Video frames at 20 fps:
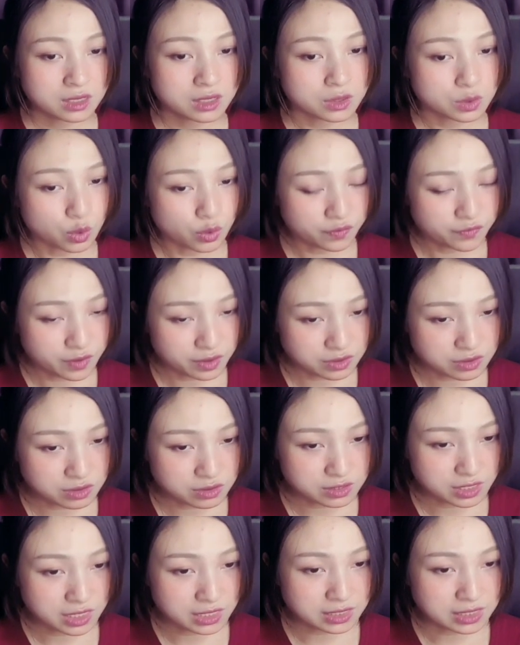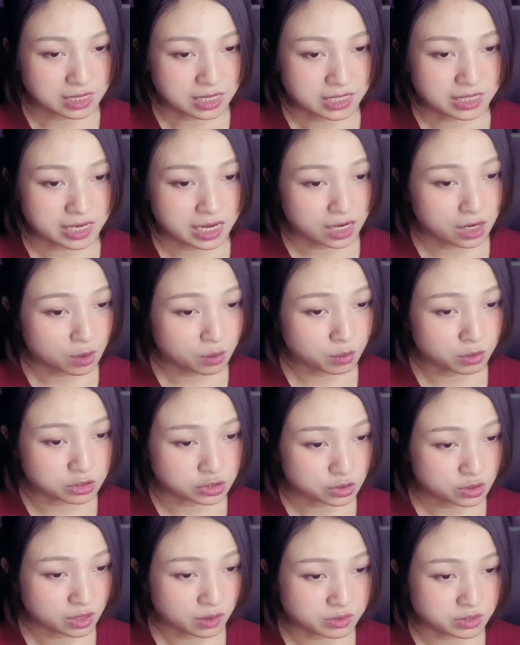đối phương đưa tin nàng không một
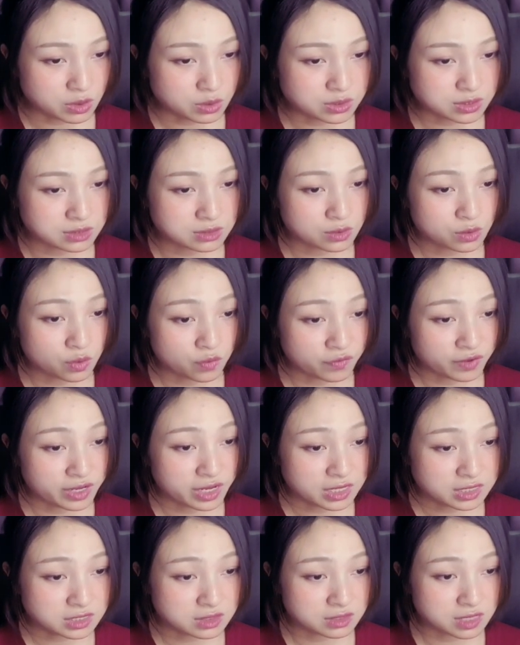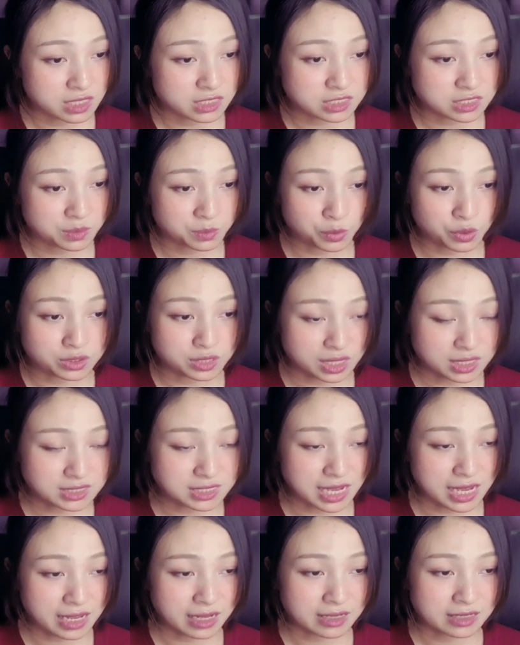chút nào do dự cùng với các sư đệ sư muội tách
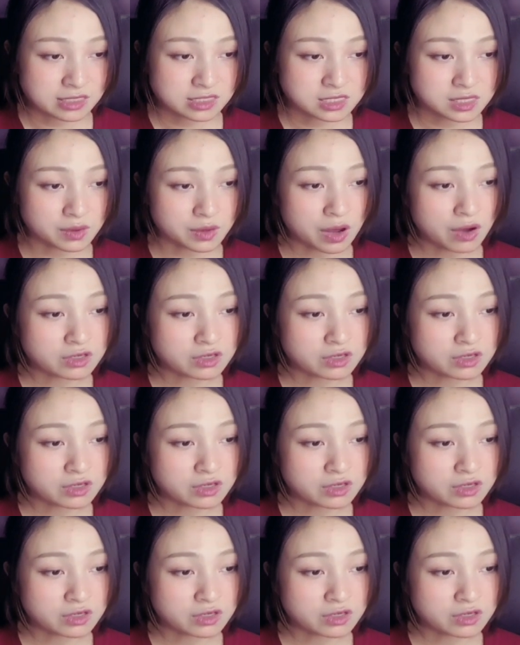ra sau đó